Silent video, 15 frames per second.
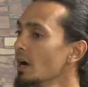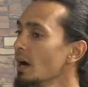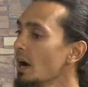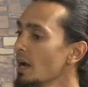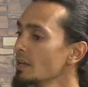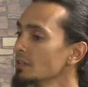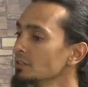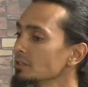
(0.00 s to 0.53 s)

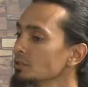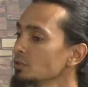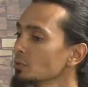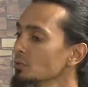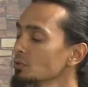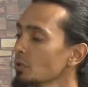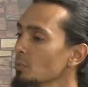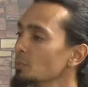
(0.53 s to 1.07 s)
Aí a gente
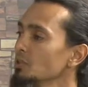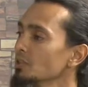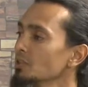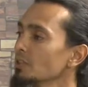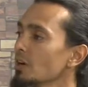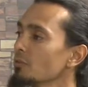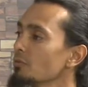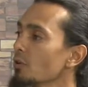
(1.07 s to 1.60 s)
começou a
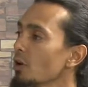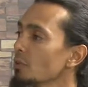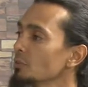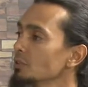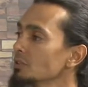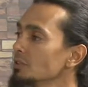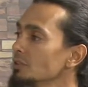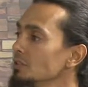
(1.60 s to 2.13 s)
pesquisar
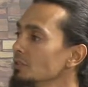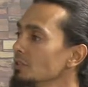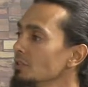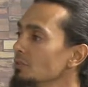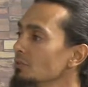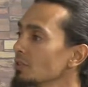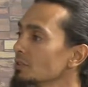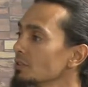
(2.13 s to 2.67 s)
formas de
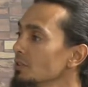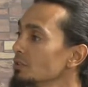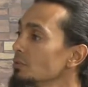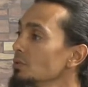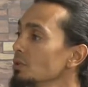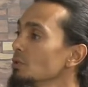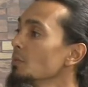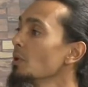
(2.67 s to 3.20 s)
fazer
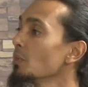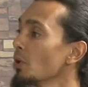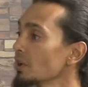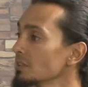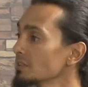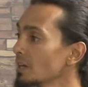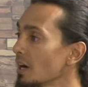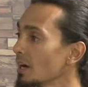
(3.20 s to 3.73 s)
isso em uma maior
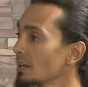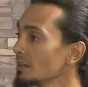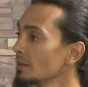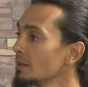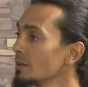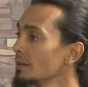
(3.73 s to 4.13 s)
escala.